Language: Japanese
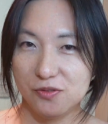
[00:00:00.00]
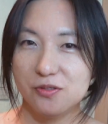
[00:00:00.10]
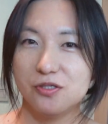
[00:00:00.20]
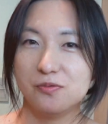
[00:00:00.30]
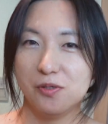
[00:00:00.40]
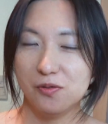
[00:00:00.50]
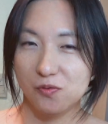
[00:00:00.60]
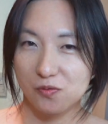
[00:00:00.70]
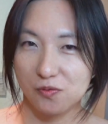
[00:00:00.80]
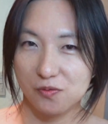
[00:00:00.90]
すすめ
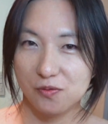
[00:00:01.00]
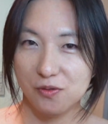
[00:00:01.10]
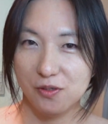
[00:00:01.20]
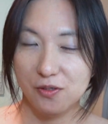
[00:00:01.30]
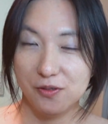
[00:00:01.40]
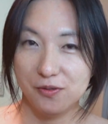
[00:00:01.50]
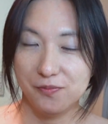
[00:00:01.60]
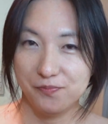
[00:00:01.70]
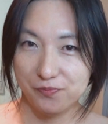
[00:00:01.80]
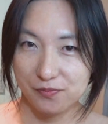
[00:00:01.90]
の
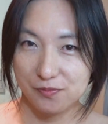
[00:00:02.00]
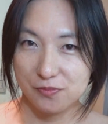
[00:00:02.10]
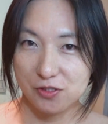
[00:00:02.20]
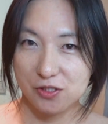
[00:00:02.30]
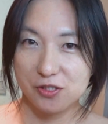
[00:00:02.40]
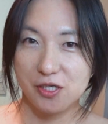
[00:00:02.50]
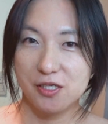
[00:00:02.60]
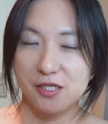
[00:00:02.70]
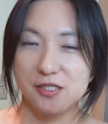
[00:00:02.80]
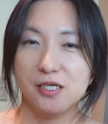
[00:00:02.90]

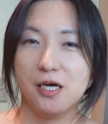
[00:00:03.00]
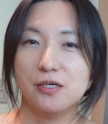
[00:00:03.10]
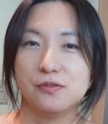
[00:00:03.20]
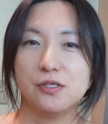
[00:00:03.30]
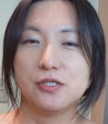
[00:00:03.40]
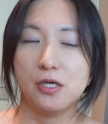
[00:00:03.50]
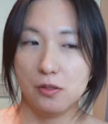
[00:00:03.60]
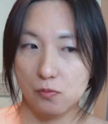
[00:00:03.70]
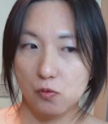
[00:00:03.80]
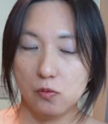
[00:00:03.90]
チーズケーキ屋さんがあるんですけれ
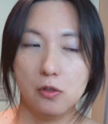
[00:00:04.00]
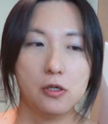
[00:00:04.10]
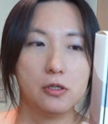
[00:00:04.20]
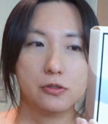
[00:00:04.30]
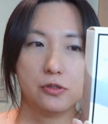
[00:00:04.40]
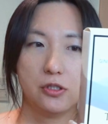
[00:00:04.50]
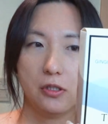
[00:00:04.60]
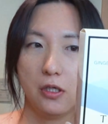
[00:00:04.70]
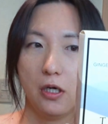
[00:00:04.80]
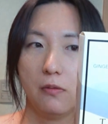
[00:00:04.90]
ども、そちら
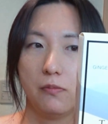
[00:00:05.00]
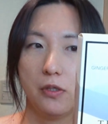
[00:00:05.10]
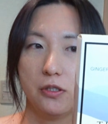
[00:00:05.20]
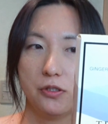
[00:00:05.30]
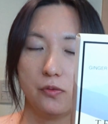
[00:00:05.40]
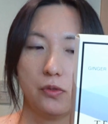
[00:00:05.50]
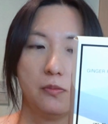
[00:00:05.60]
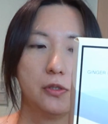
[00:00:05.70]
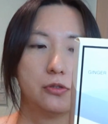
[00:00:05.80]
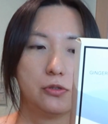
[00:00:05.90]
で販売しており
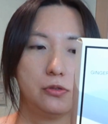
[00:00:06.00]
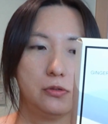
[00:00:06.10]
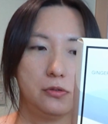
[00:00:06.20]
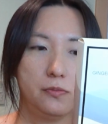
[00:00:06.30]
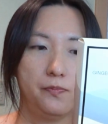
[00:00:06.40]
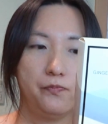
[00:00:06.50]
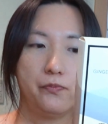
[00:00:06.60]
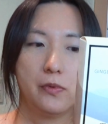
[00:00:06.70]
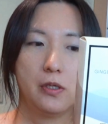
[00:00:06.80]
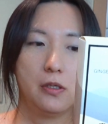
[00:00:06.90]
ます、
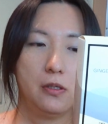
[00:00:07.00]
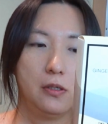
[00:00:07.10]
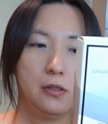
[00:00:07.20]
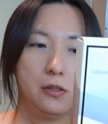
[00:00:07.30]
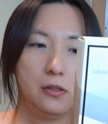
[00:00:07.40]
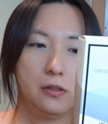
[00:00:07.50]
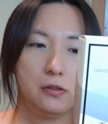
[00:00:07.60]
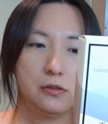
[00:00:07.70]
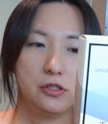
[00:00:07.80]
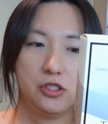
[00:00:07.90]

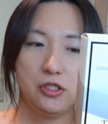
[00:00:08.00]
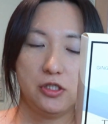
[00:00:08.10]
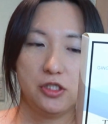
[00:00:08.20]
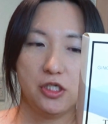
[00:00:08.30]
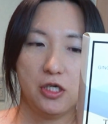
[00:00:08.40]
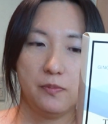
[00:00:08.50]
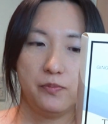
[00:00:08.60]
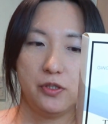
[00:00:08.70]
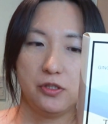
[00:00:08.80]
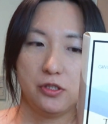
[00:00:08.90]

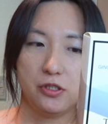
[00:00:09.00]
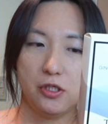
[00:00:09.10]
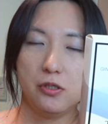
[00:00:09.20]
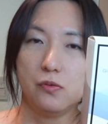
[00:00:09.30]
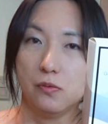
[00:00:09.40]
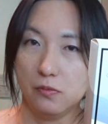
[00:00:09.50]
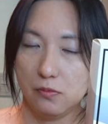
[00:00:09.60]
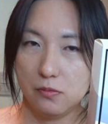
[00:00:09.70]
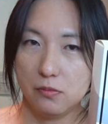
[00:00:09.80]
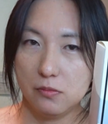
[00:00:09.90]
ジンジャーピーチセイロン。
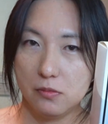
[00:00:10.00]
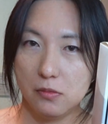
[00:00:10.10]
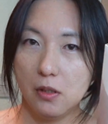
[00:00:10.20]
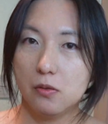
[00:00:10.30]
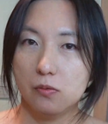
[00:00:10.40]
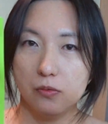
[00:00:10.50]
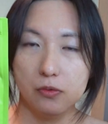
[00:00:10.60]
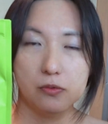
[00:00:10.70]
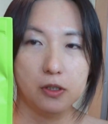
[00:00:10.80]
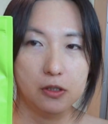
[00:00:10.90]
あの、
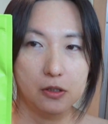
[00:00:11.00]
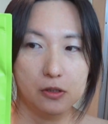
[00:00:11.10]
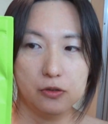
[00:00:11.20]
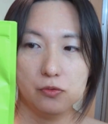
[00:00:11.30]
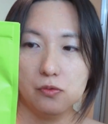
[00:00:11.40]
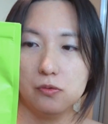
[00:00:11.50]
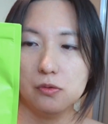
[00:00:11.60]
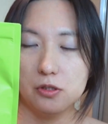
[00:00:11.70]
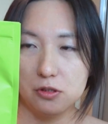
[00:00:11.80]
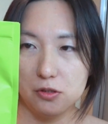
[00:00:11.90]
要は、両方
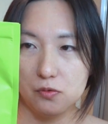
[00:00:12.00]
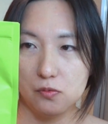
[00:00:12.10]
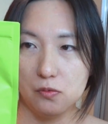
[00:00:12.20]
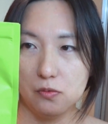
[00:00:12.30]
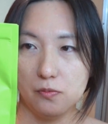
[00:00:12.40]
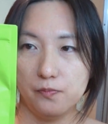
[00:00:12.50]
ですね、その、